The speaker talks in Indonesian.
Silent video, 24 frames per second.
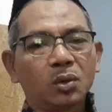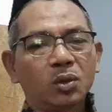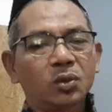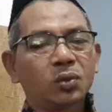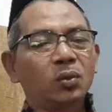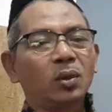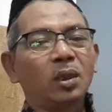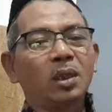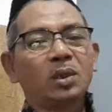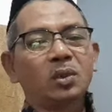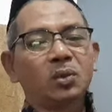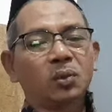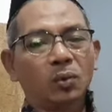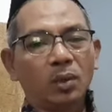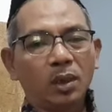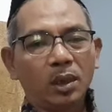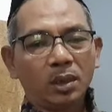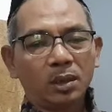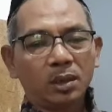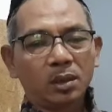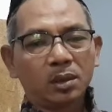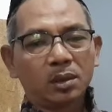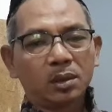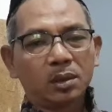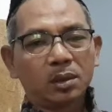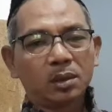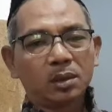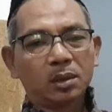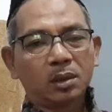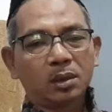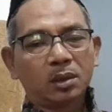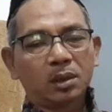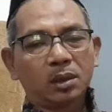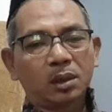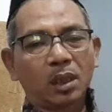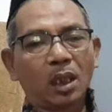sulit-sulit
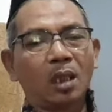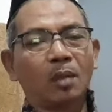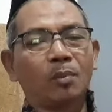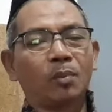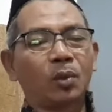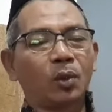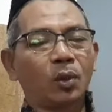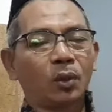dalam